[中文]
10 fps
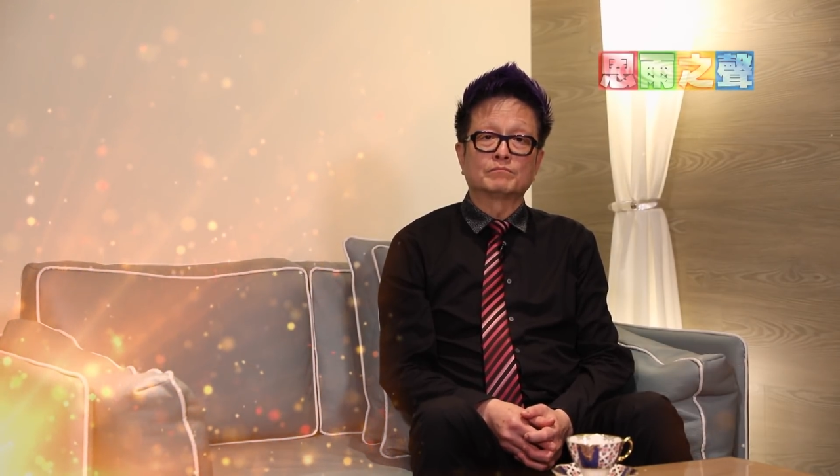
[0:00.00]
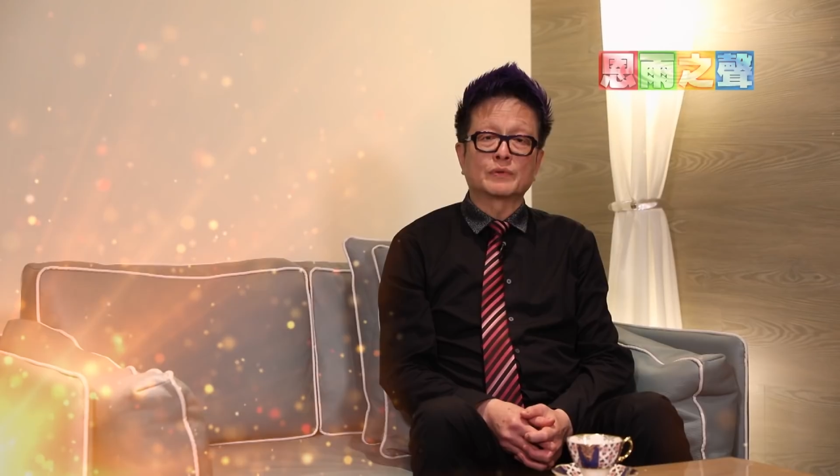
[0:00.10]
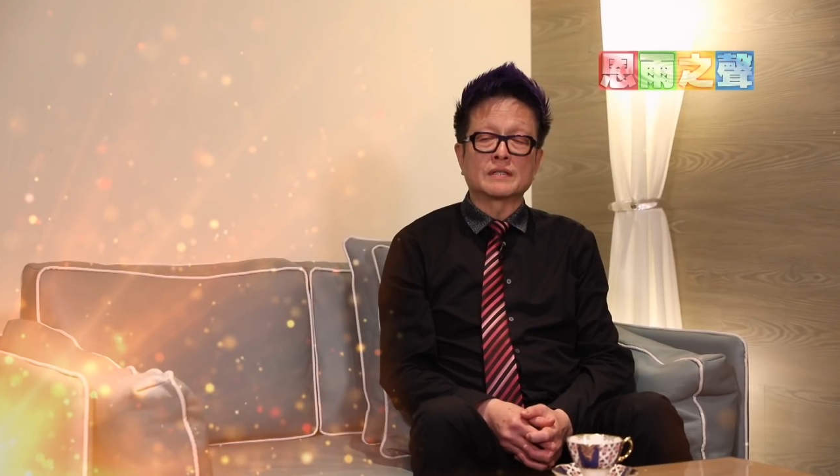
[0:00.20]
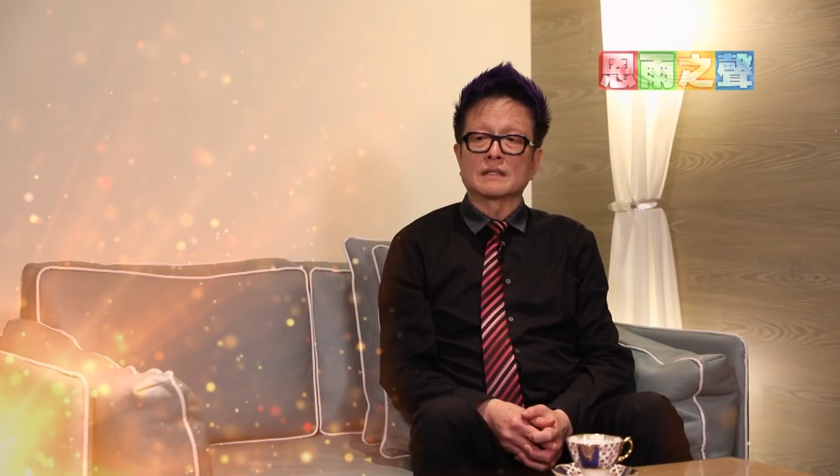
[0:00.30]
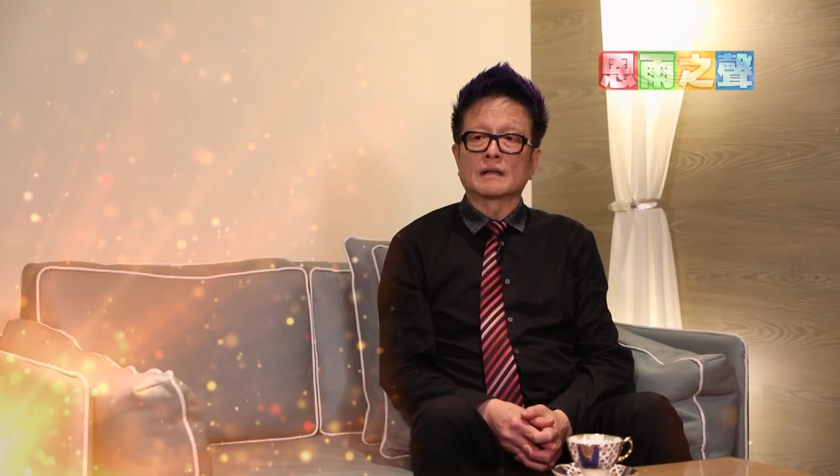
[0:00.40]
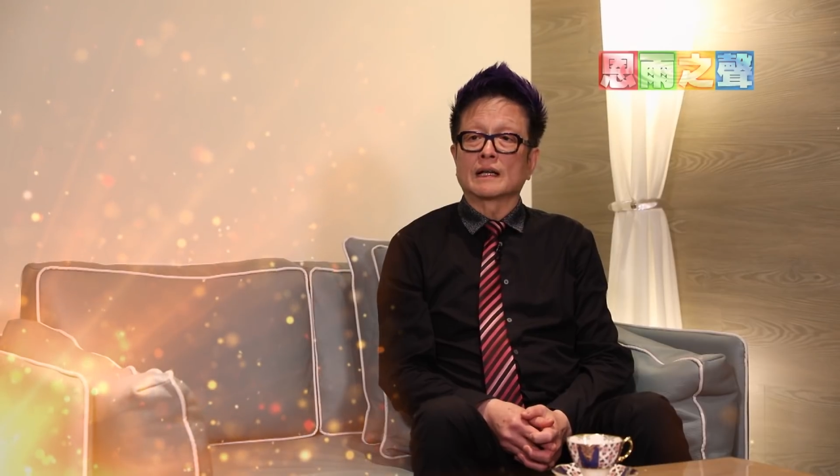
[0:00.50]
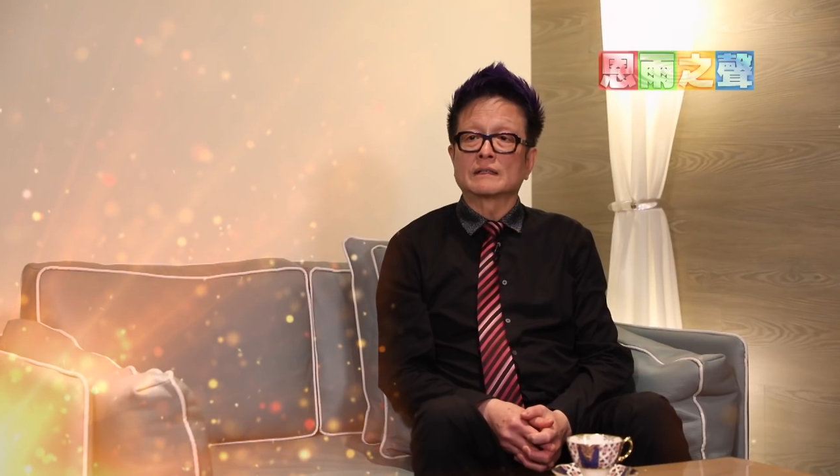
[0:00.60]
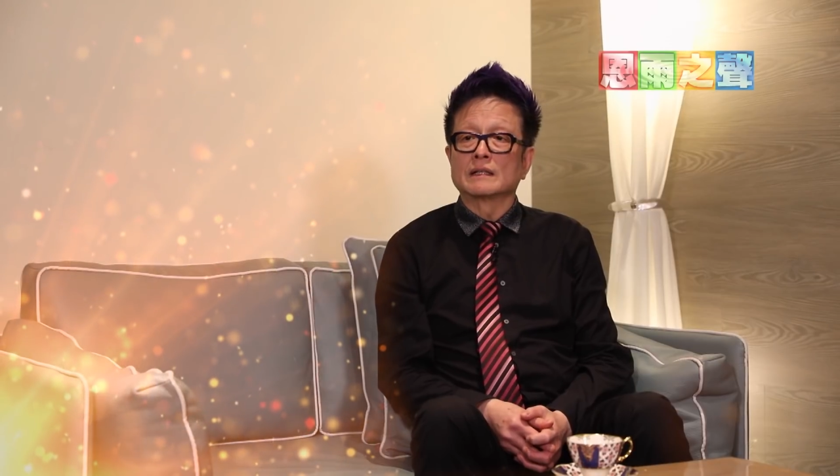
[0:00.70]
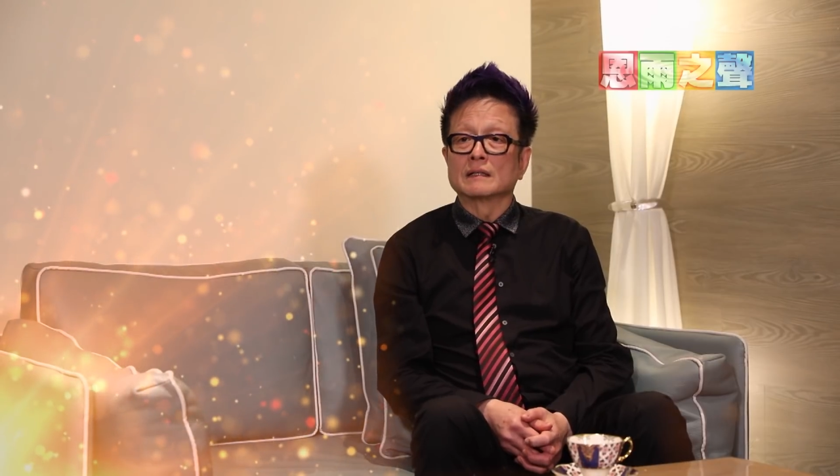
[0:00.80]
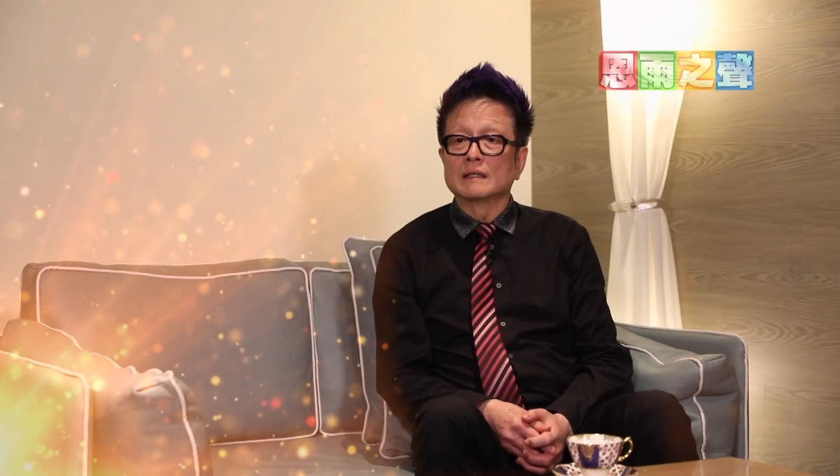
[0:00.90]
不止要来
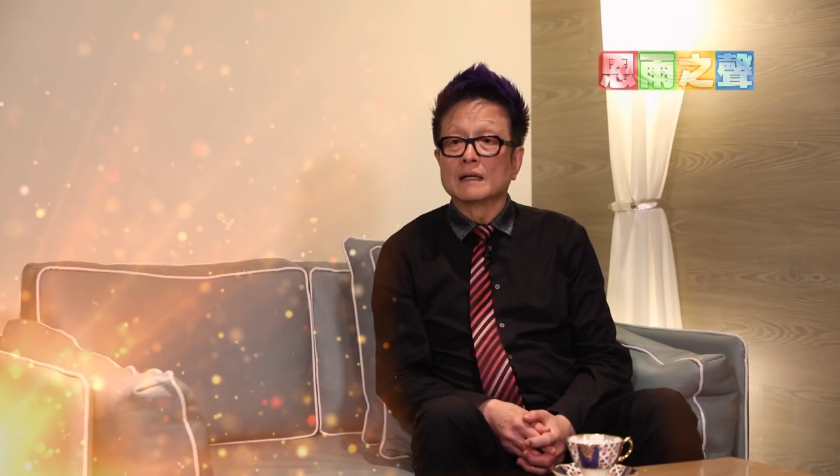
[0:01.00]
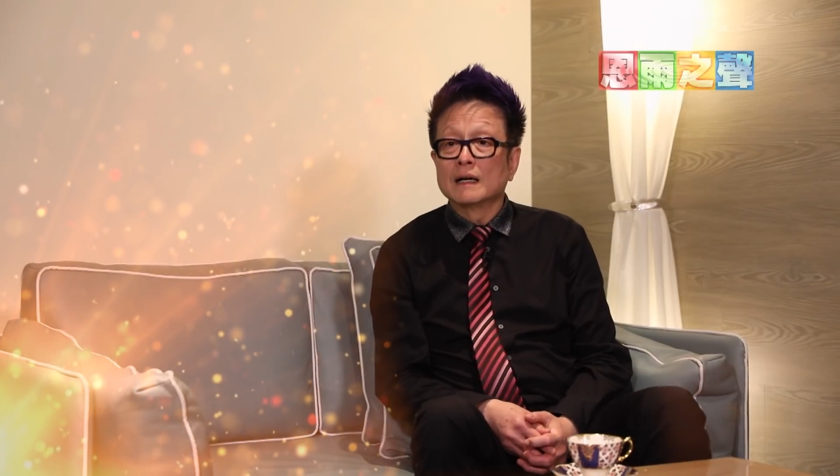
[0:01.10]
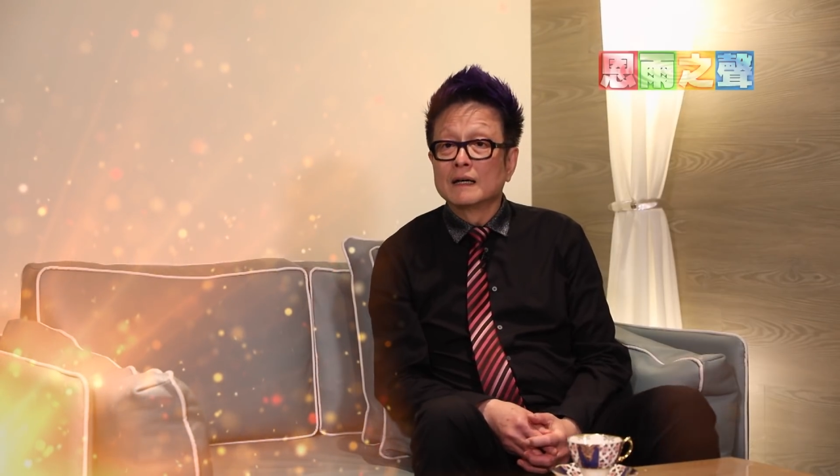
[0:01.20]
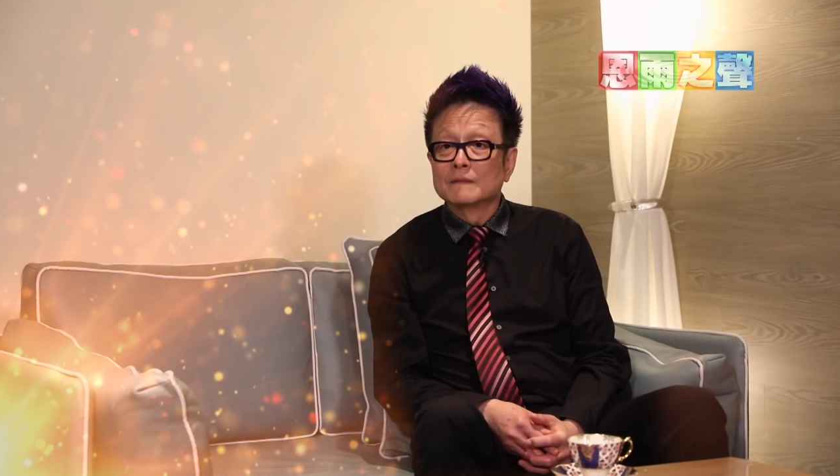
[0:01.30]
听歌，